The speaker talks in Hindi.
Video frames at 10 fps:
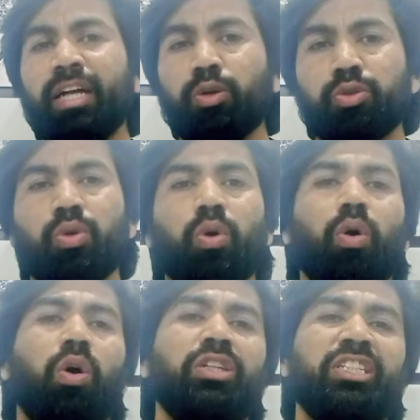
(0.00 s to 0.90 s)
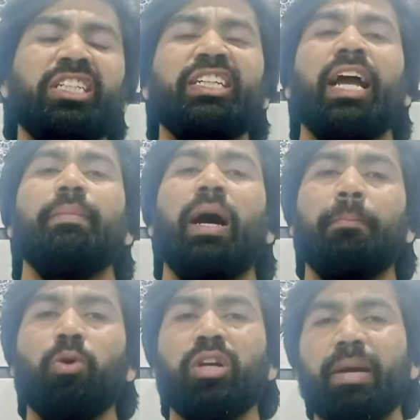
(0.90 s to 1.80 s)
लिया उसको और जिस टाइम
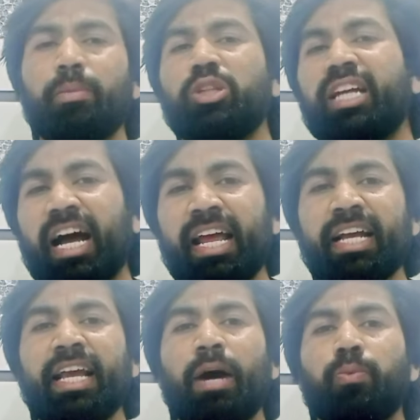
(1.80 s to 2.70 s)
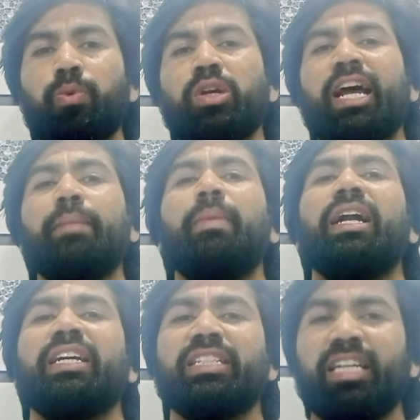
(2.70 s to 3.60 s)
आपको डेमो दिखाया गया वो टाइम
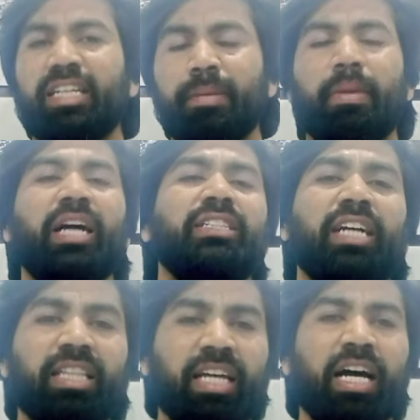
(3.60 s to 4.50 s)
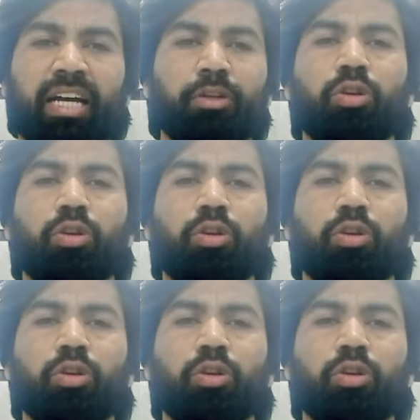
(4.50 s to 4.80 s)
मान के चलिए मार्च का था